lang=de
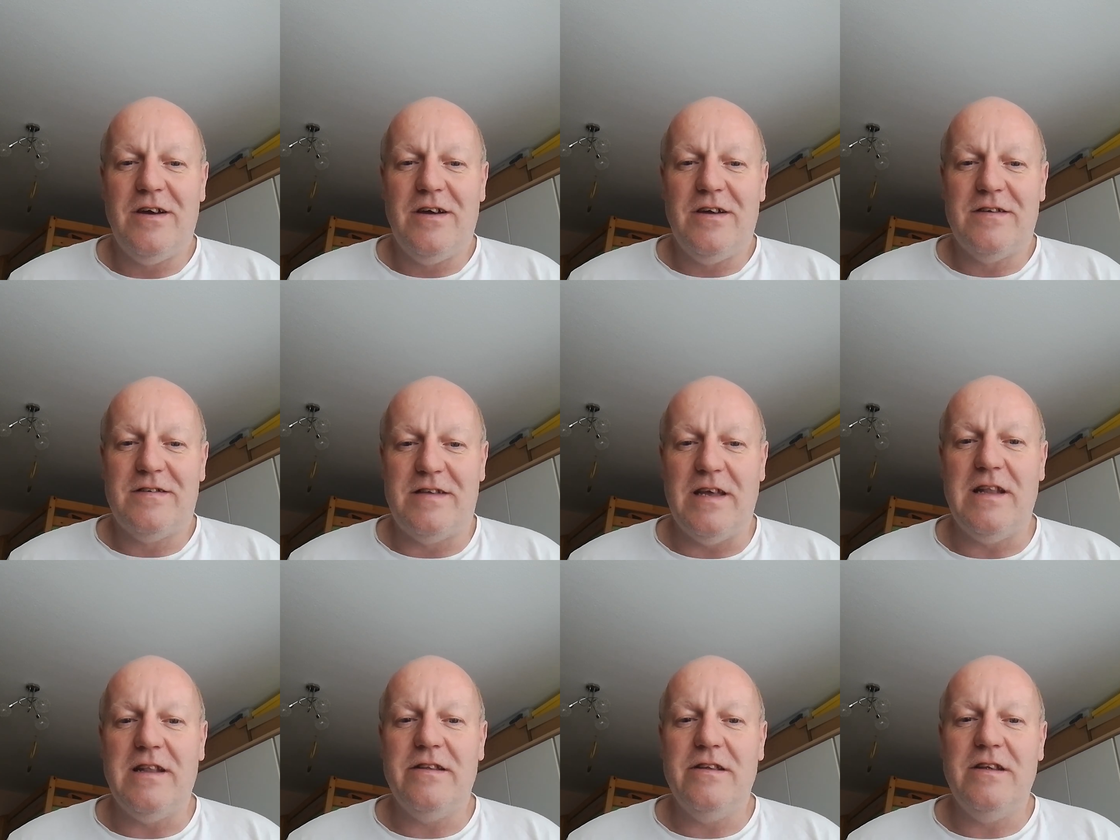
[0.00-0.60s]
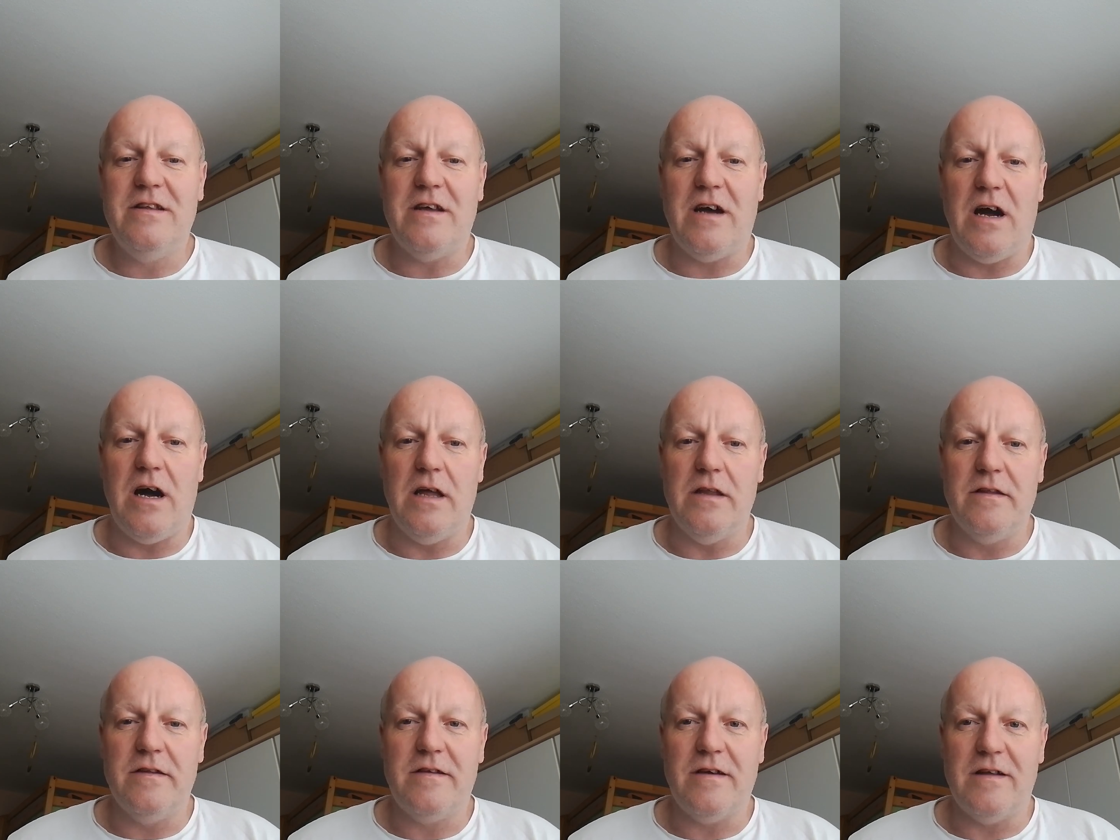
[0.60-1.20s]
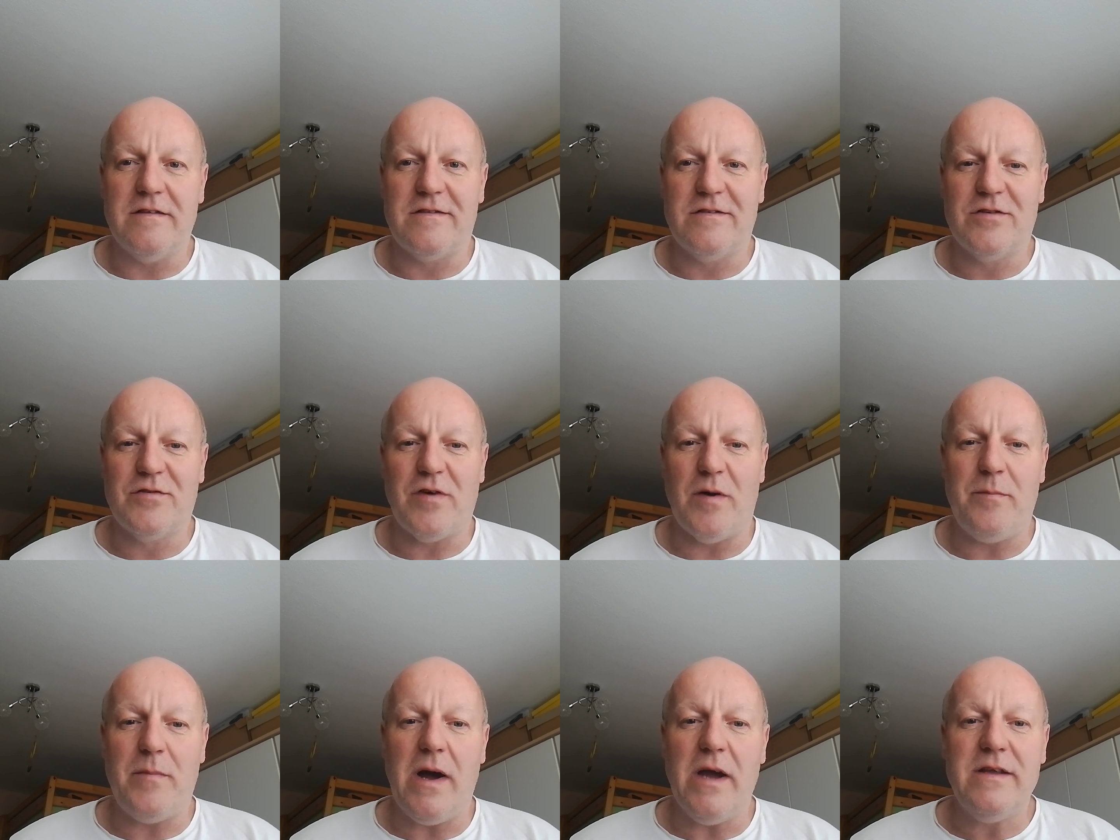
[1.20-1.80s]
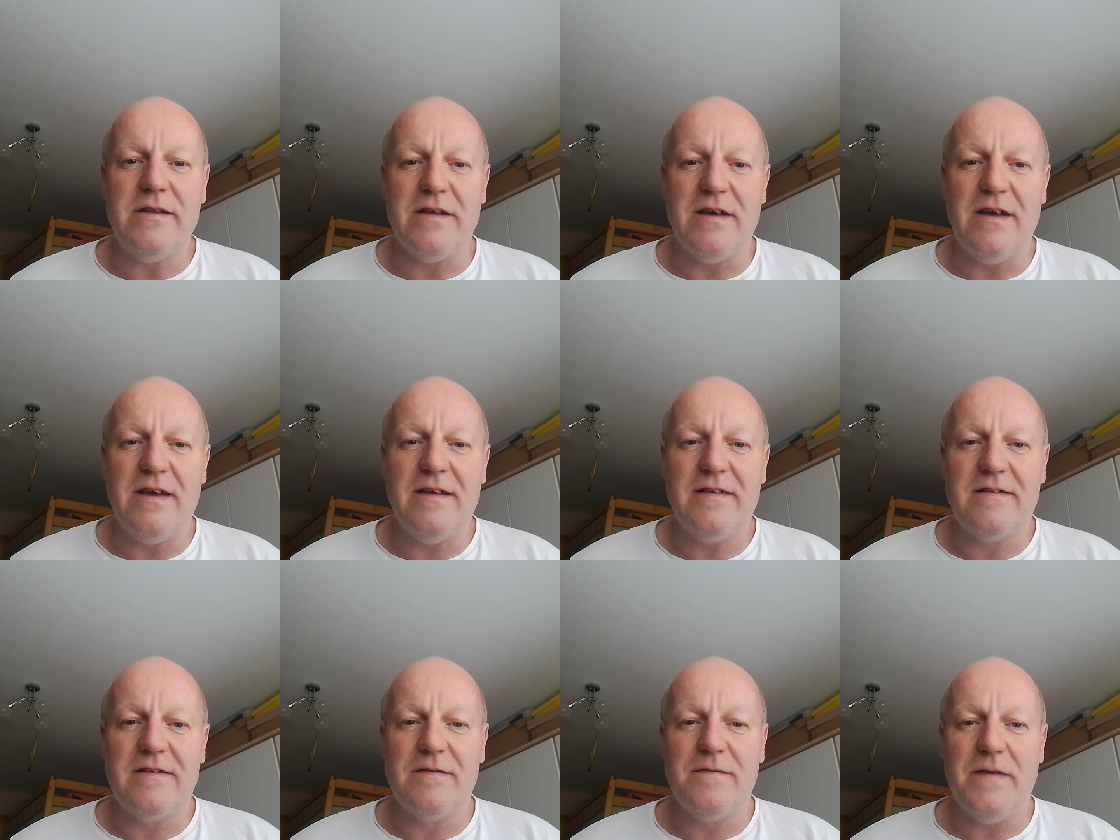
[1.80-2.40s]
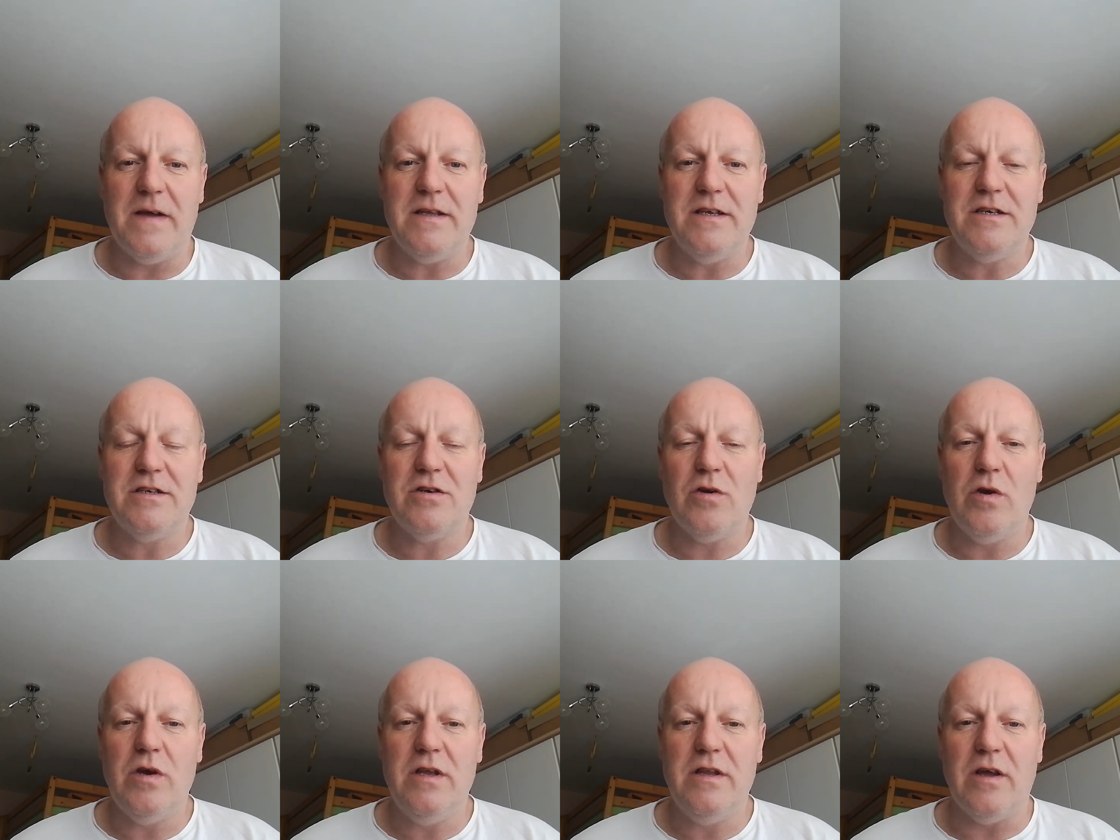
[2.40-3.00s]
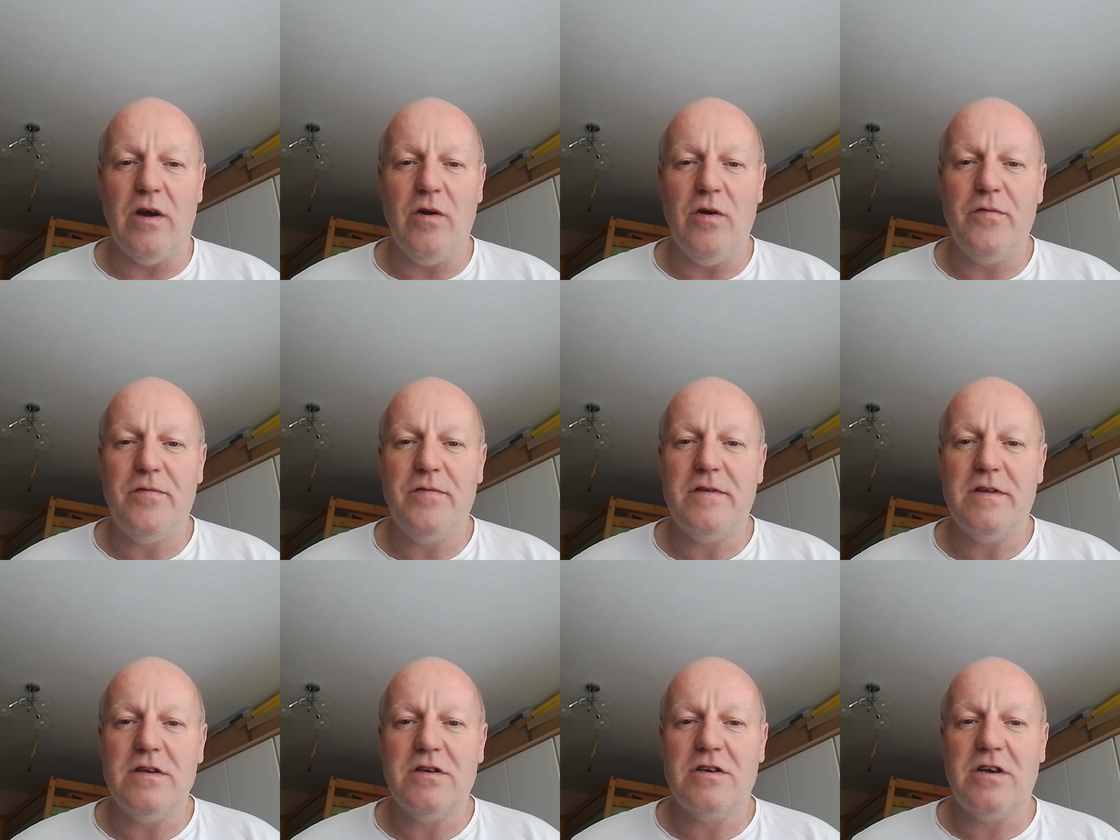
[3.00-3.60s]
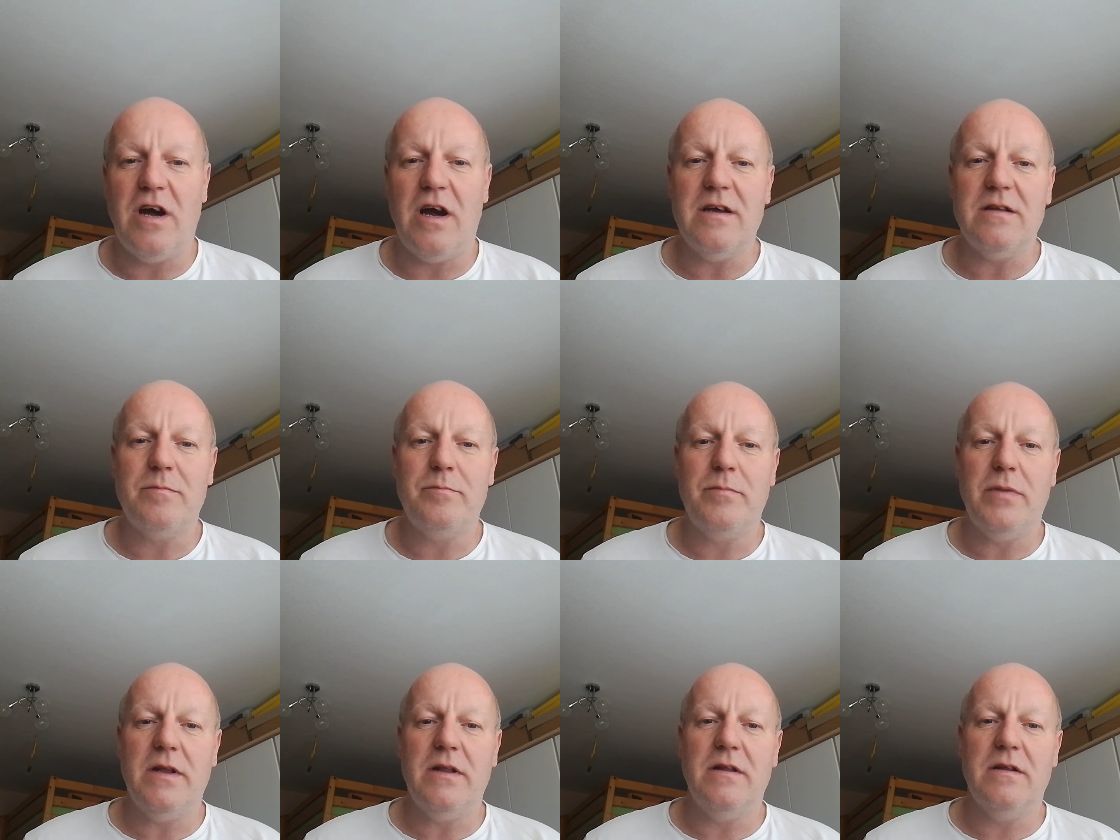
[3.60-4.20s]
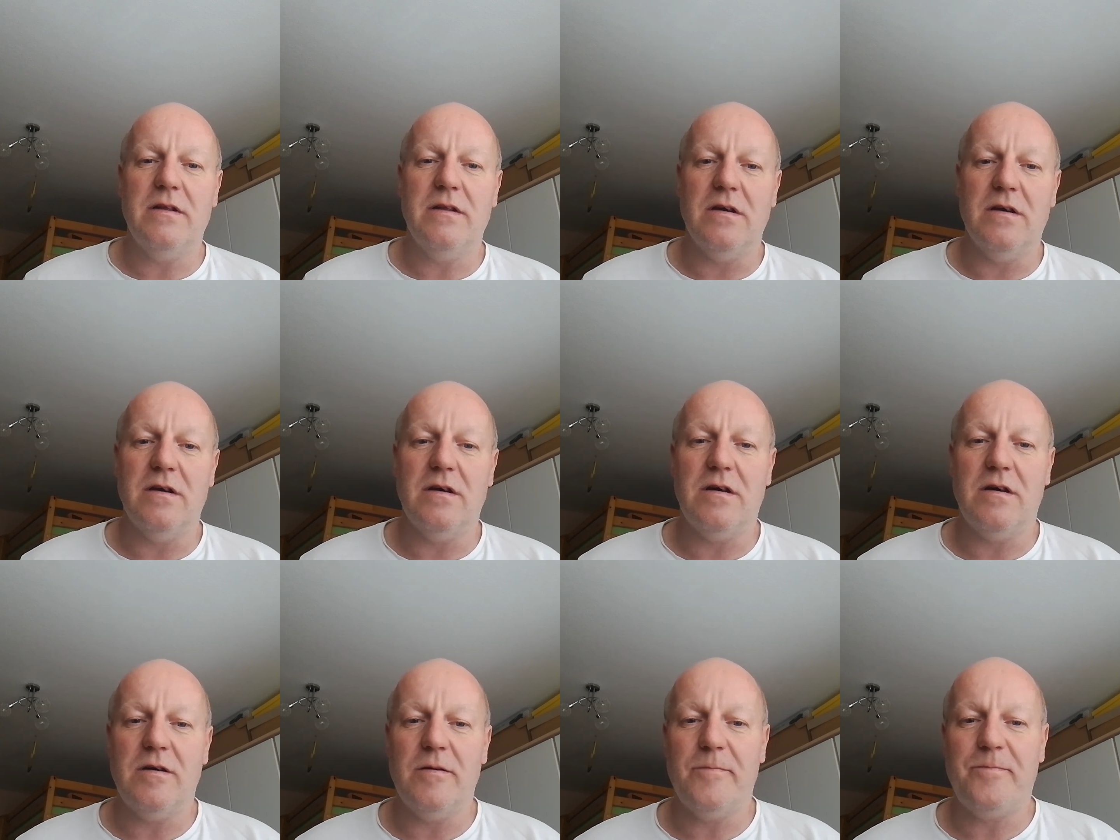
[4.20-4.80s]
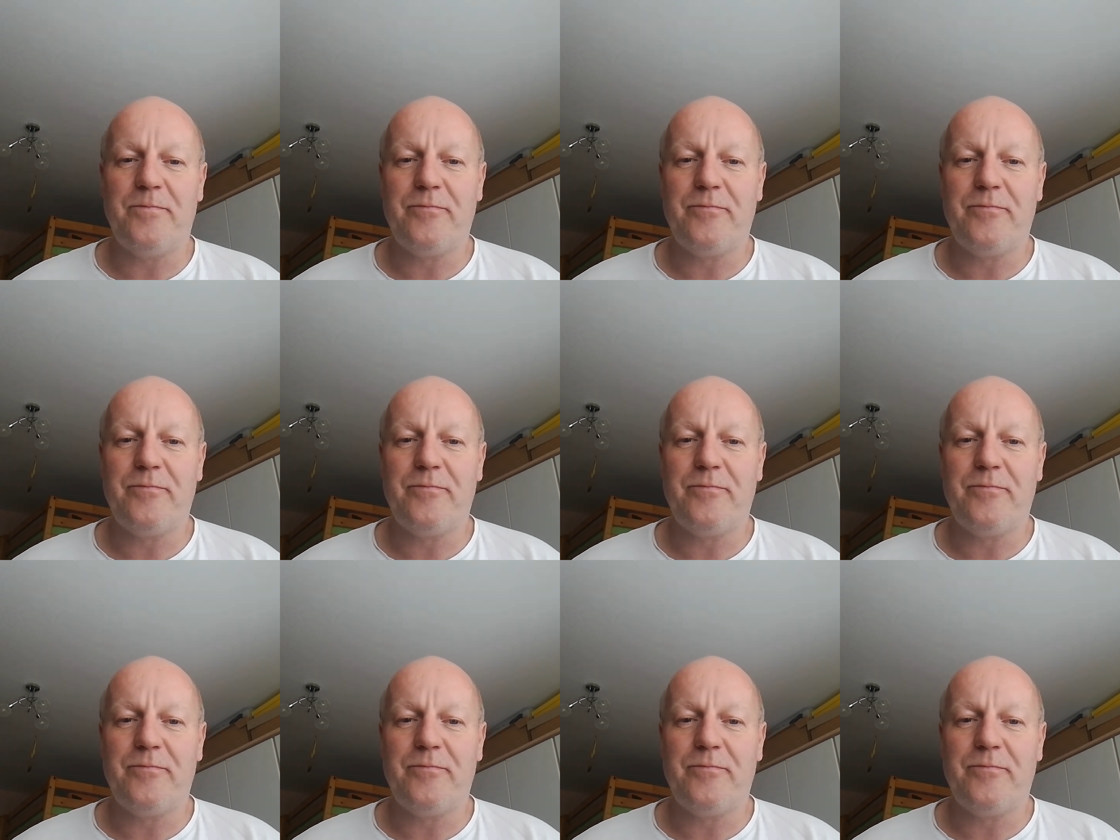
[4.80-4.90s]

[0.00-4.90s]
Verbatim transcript: selten in der Hand. Also ich vermeide es, wenn ich in der Öffentlichkeit bin, äh,